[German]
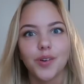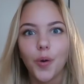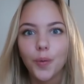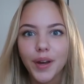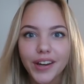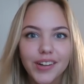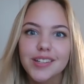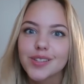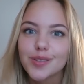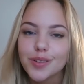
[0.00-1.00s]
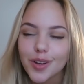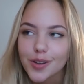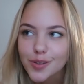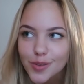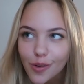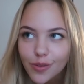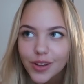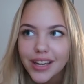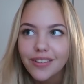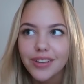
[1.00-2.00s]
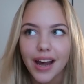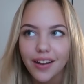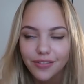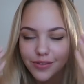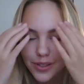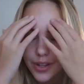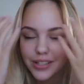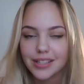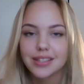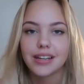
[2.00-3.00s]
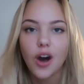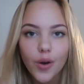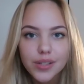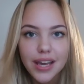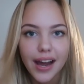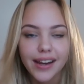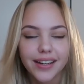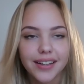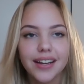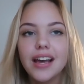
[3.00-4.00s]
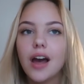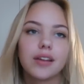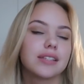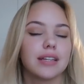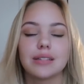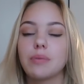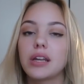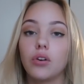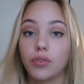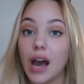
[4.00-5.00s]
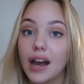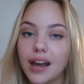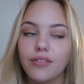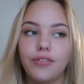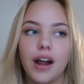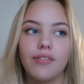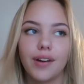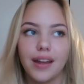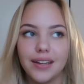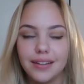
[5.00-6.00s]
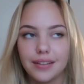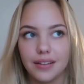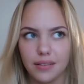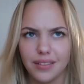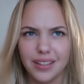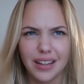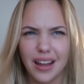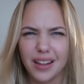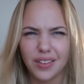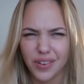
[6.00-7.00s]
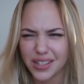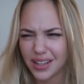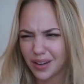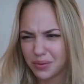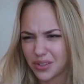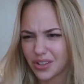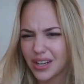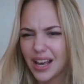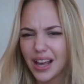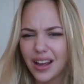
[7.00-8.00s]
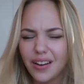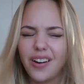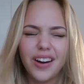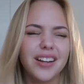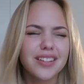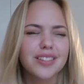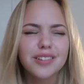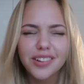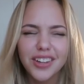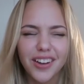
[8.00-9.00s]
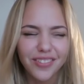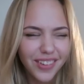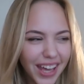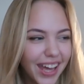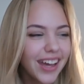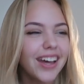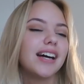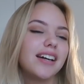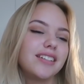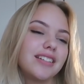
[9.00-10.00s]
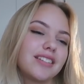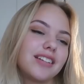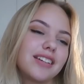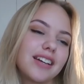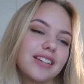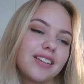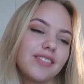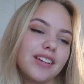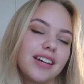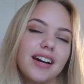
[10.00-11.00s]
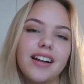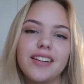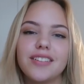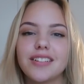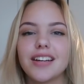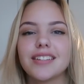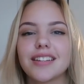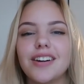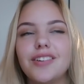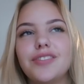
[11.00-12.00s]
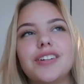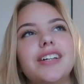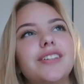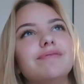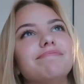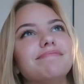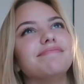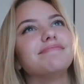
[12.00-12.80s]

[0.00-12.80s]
so, oh mein Gott, das tut doch so weh. Wie, wie soll ich das denn aushalten? Ich gesagt, das mache ich auf gar keinen Fall, weil da, ich weiß nicht, ich habe mir schon... Oh, das tut doch weh. Äh, deswegen dachte ich mir, geil, scheiß drauf. Ähm,